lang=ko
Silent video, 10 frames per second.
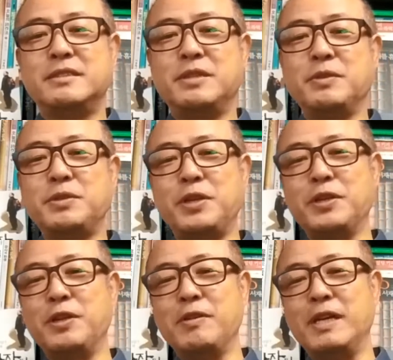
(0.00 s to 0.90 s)
저도
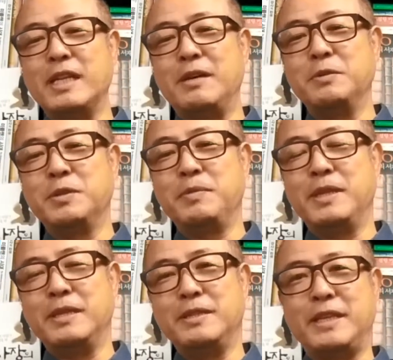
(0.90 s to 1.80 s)
저런 결과가 나온
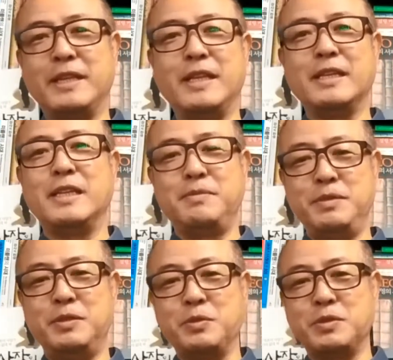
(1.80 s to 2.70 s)
점에 대해서 대단히
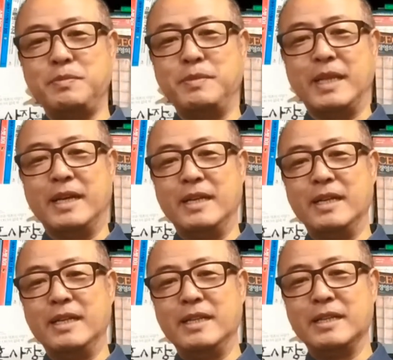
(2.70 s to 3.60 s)
기분이 좋습니다.
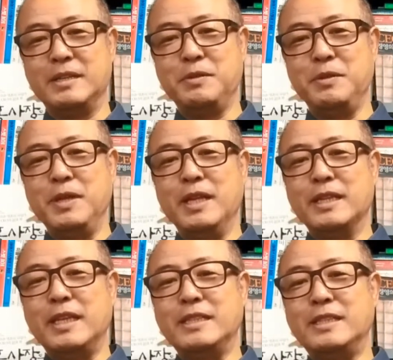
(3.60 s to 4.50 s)
그리고
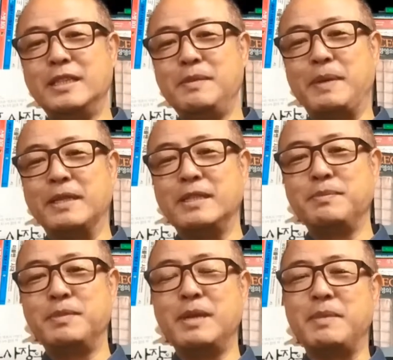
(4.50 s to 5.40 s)
테스트를
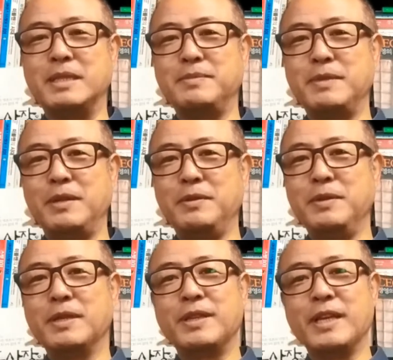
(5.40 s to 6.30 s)
받으신 분의
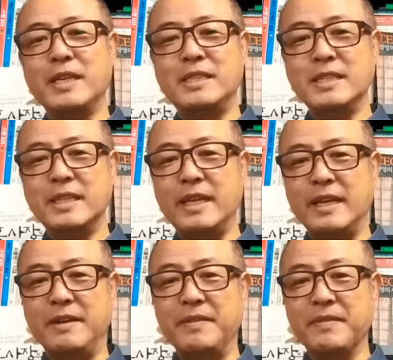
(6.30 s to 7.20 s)
말씀대로 되게
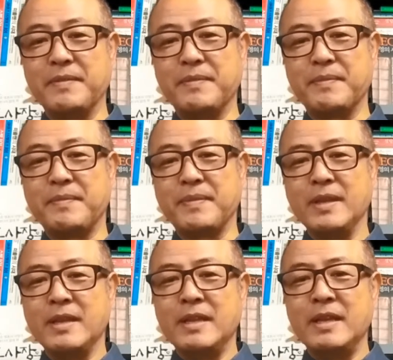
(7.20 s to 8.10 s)
신기해요.
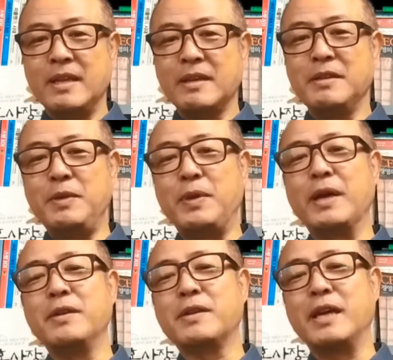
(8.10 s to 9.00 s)
근데
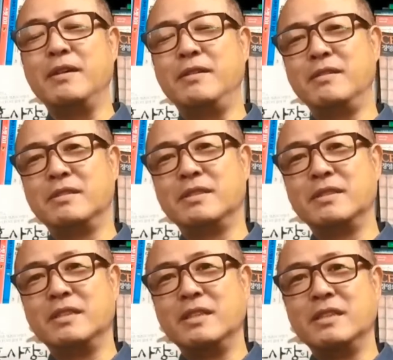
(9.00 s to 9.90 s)
왜 그럴까요?
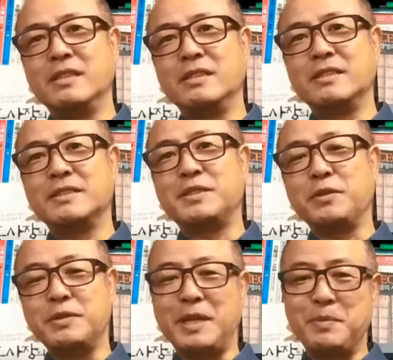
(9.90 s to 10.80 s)

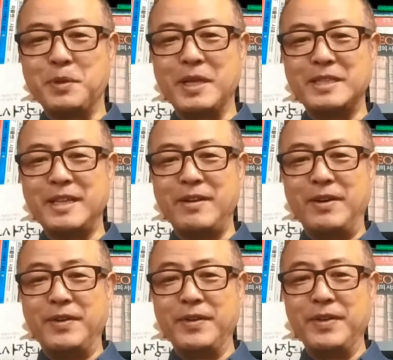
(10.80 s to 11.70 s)
저도 잘 모르겠어요.